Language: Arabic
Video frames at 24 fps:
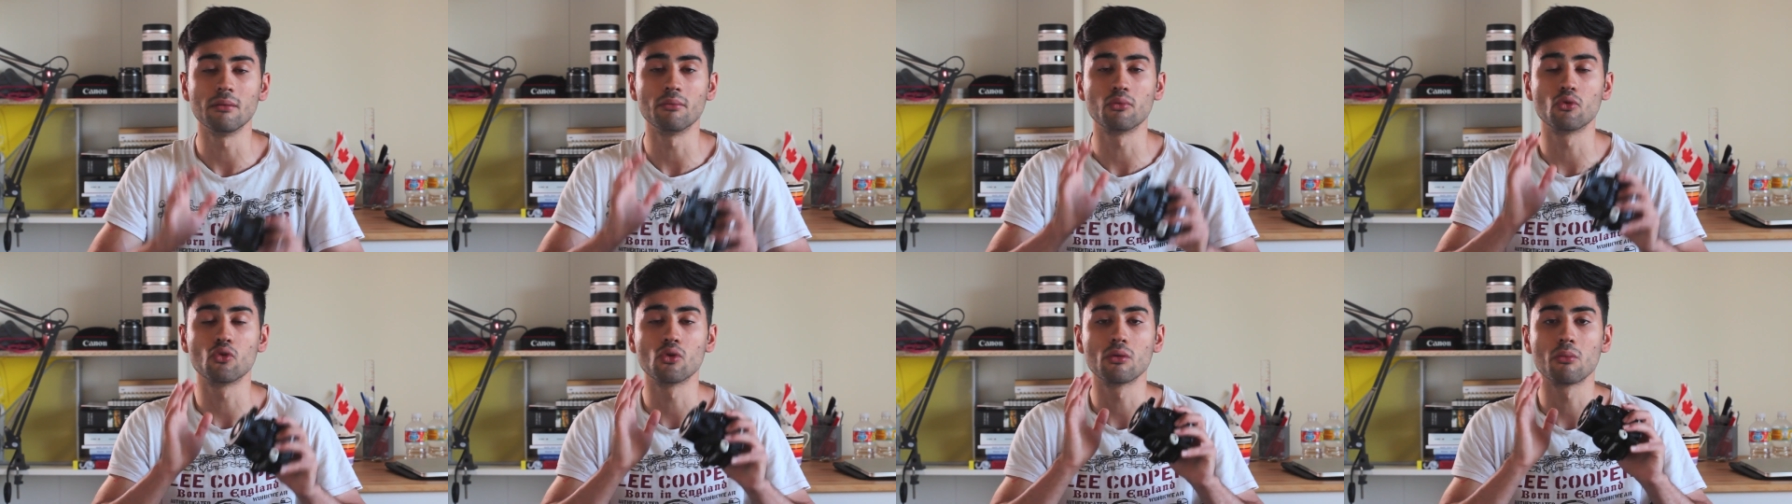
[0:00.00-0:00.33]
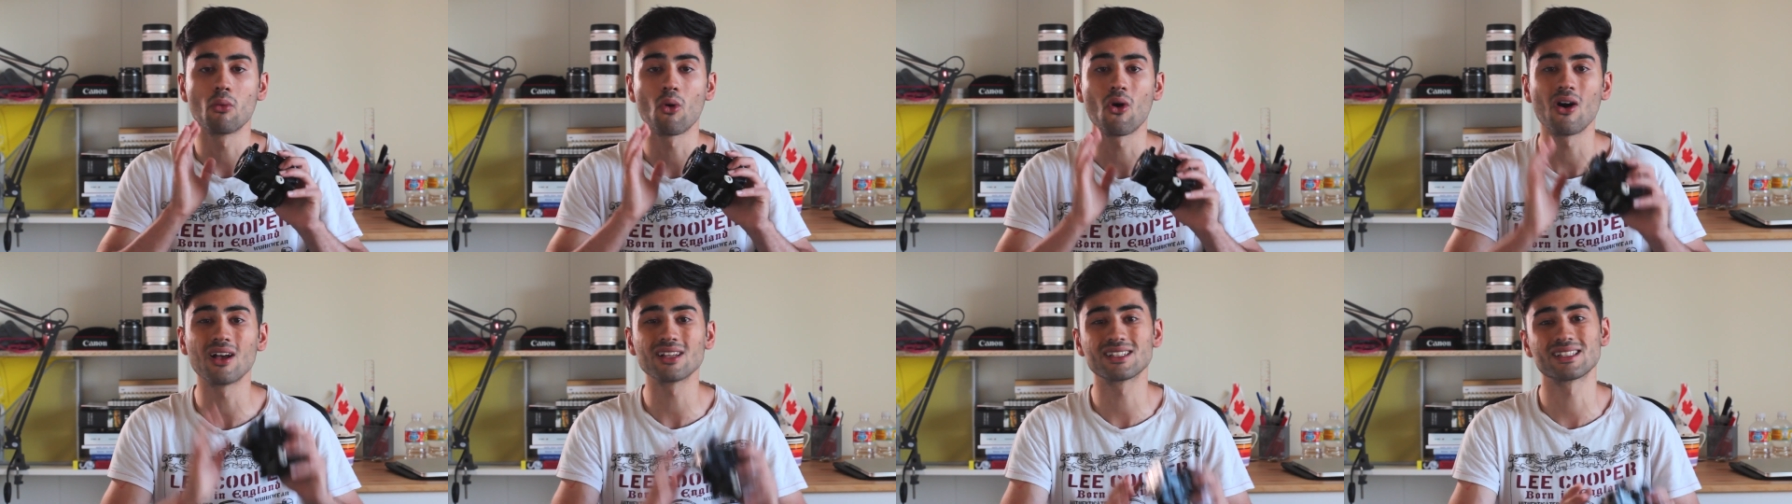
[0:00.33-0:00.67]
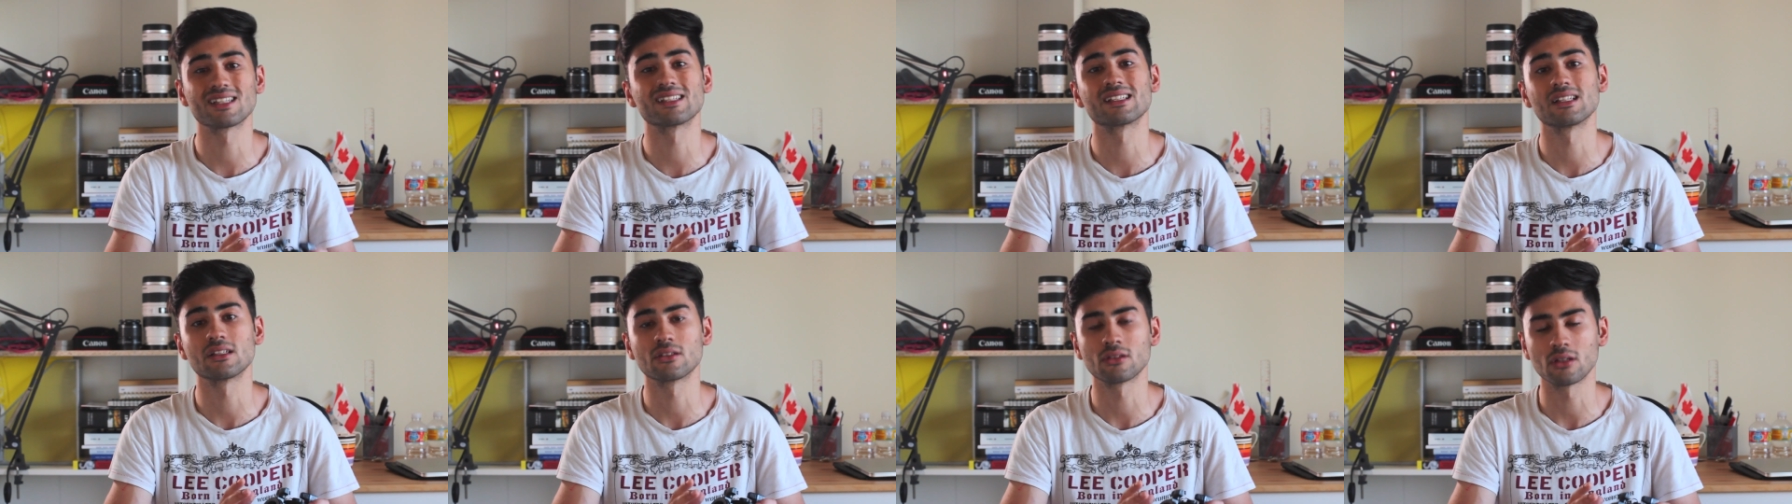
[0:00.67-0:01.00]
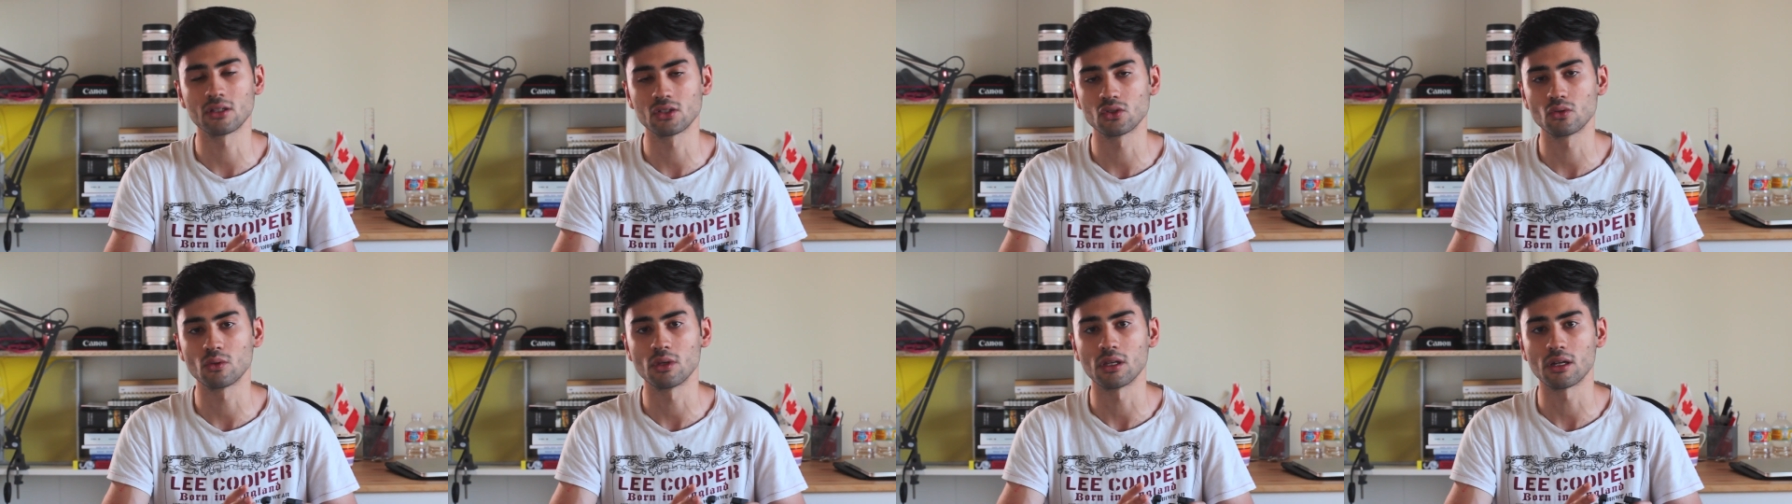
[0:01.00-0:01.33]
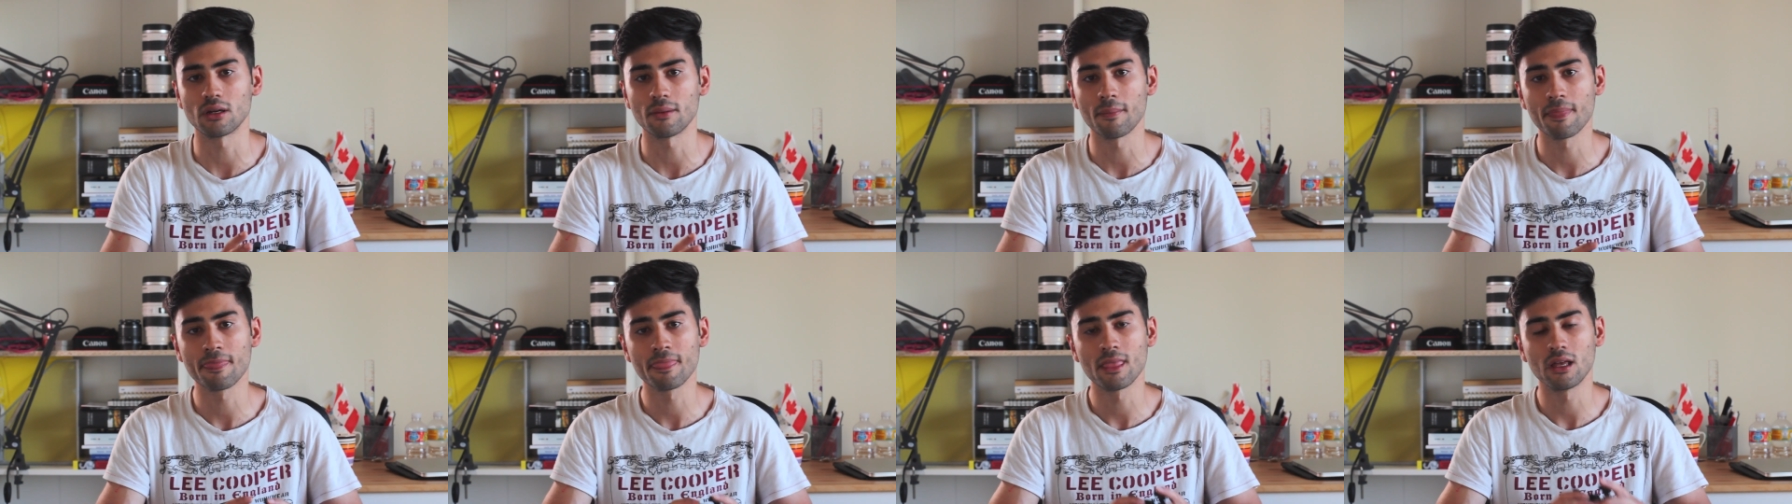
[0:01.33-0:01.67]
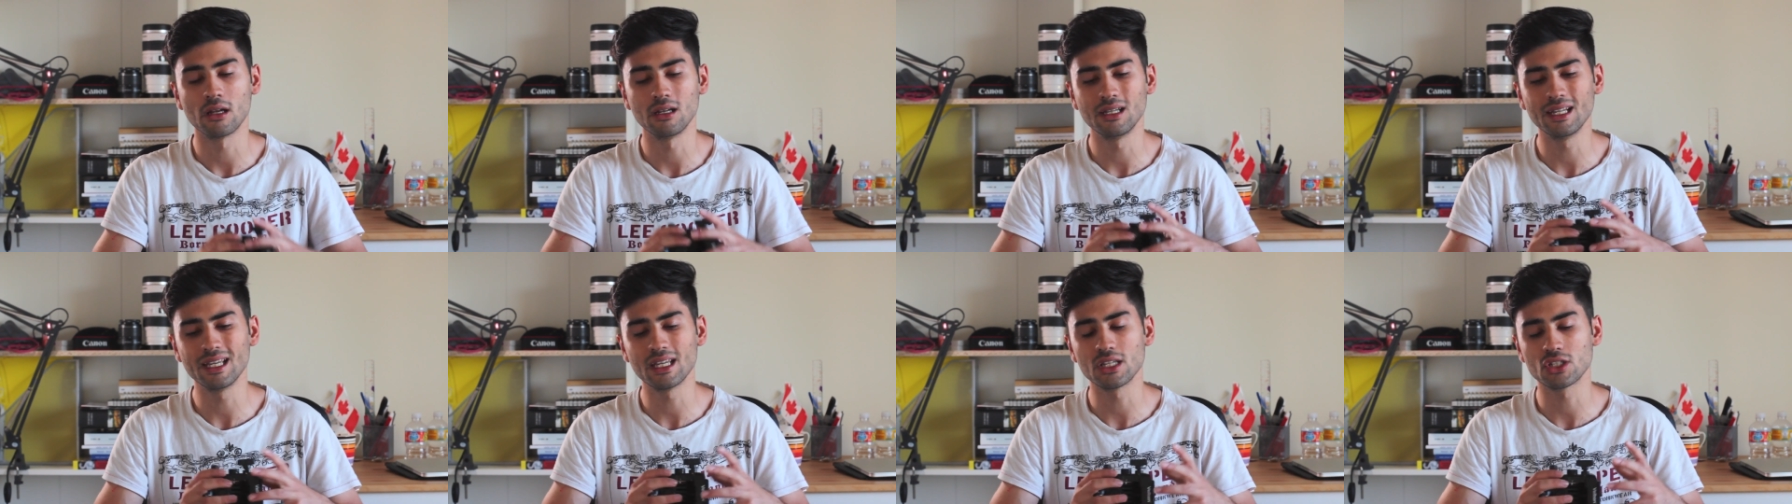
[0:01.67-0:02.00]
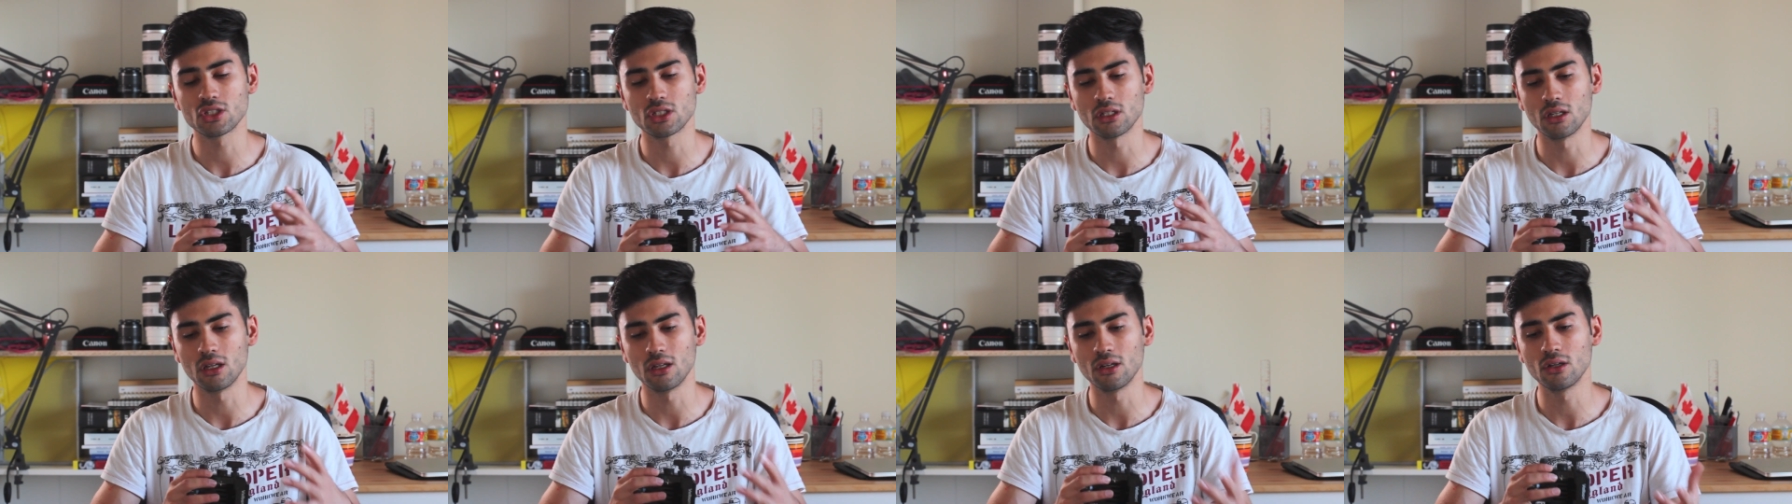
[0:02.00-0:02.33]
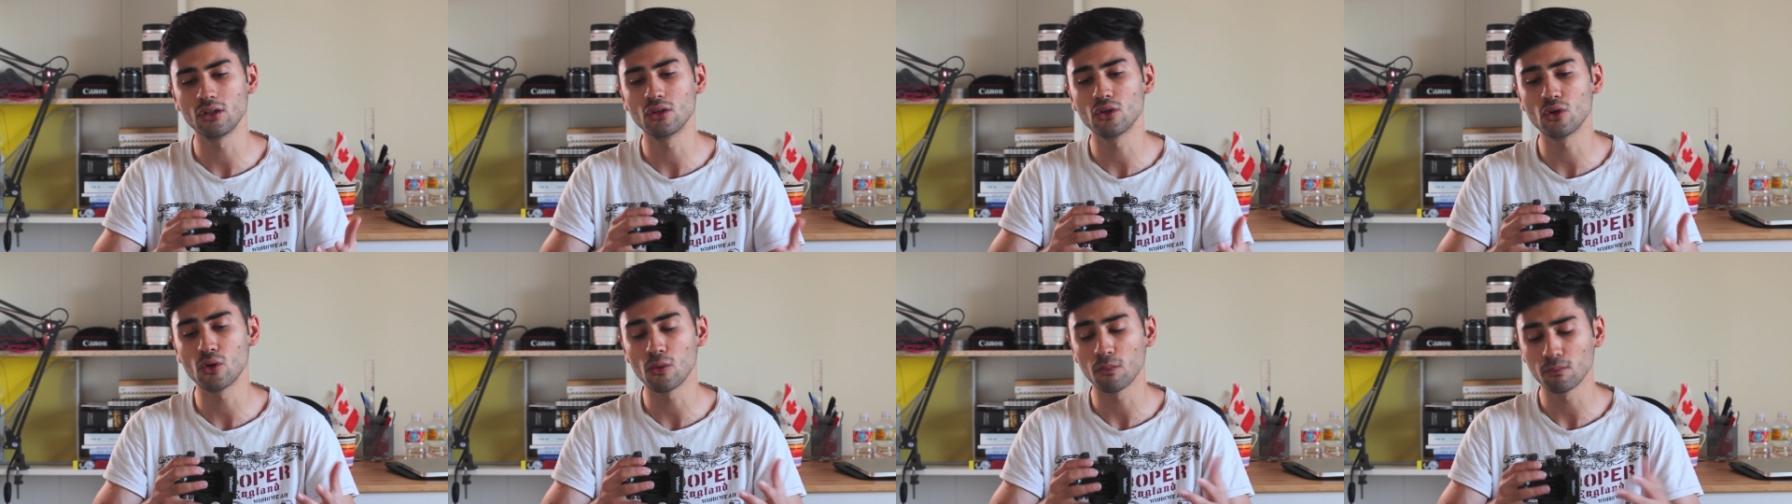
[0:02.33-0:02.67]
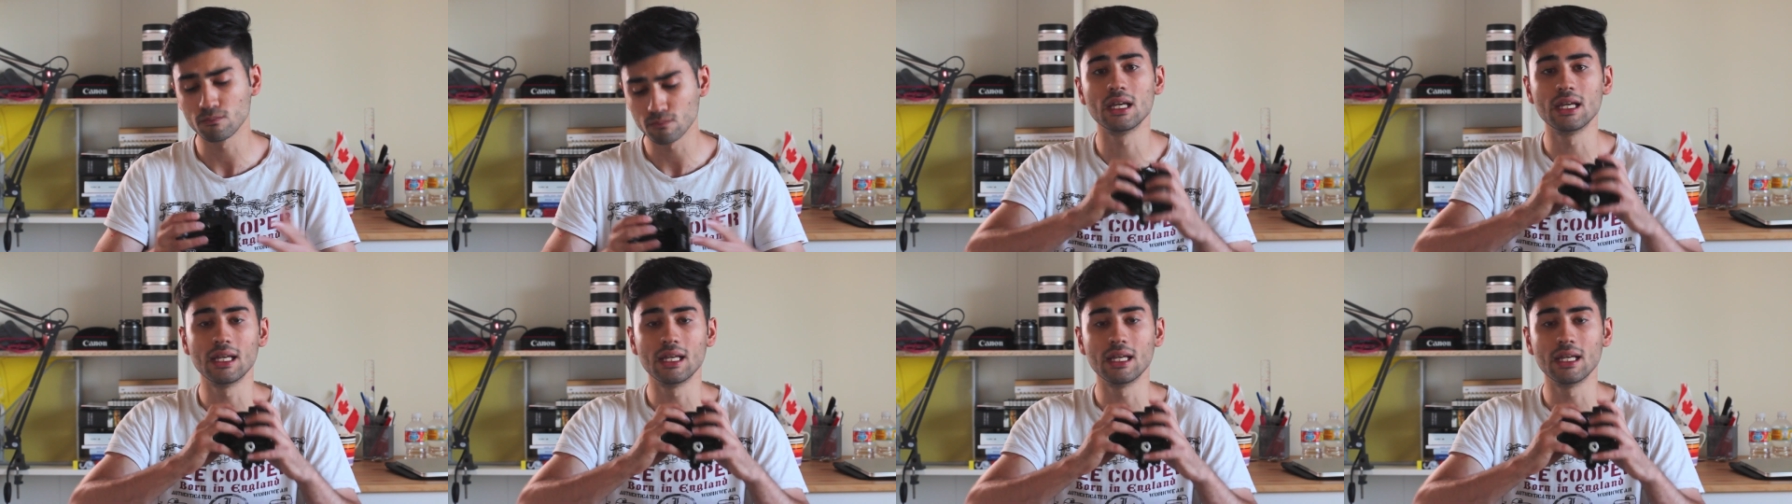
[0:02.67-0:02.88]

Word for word: بيكون مخصص للتصوير ليش لانه